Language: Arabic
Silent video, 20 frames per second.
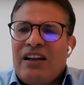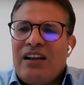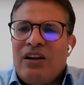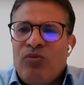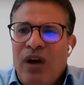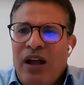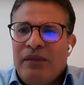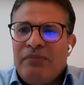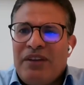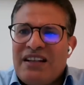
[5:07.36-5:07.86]
عليه
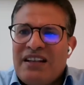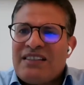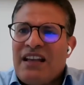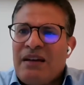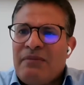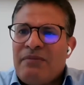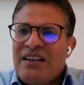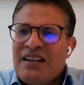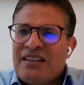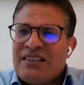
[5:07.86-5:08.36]
الوحي من
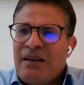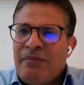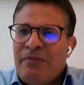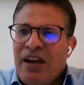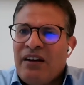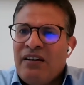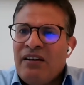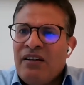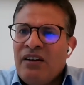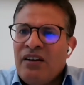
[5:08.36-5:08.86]
من
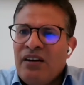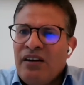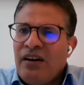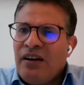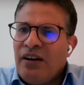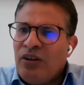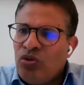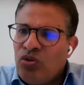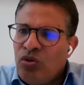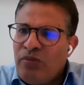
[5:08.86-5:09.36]
السماء
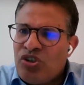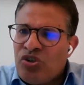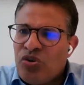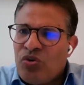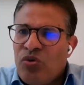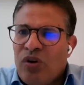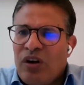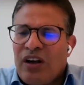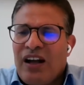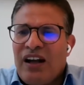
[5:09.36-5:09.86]
عنده
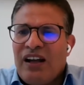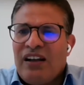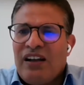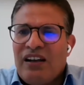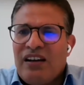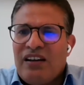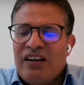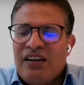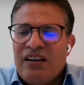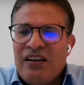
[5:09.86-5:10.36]
مشروع
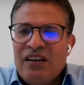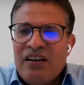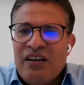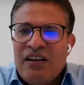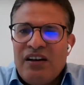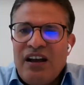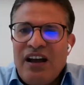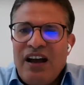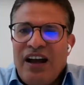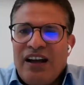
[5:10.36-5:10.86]
قال
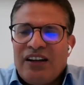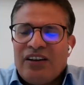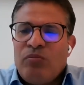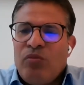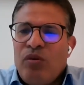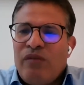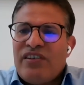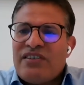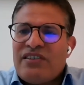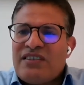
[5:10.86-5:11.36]
أحد
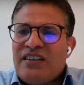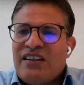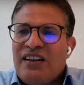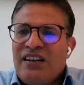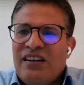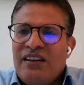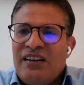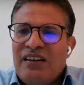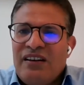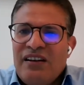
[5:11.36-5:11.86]

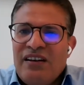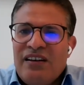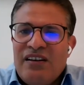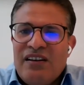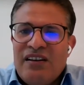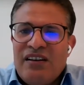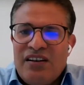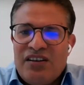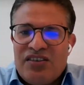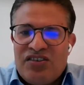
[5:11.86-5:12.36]
المفسرين
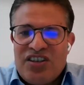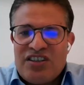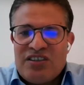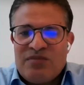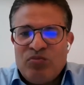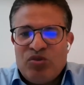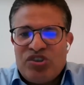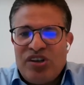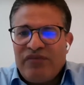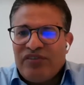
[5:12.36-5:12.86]
شو
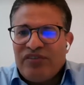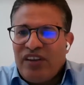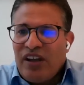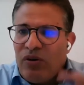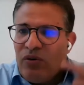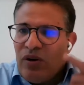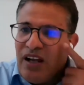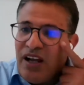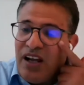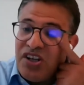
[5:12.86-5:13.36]
اسمه
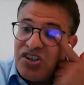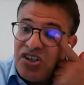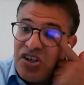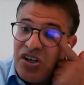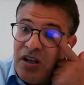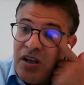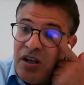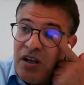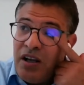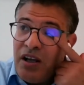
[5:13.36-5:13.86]
شفتر ولا ايش؟
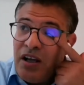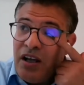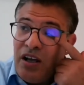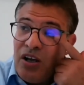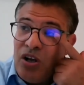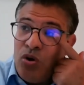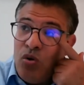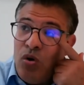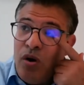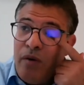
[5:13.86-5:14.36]
شفتر
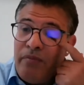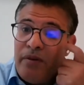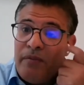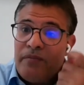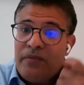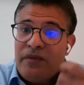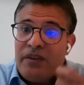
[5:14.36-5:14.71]
اللي هو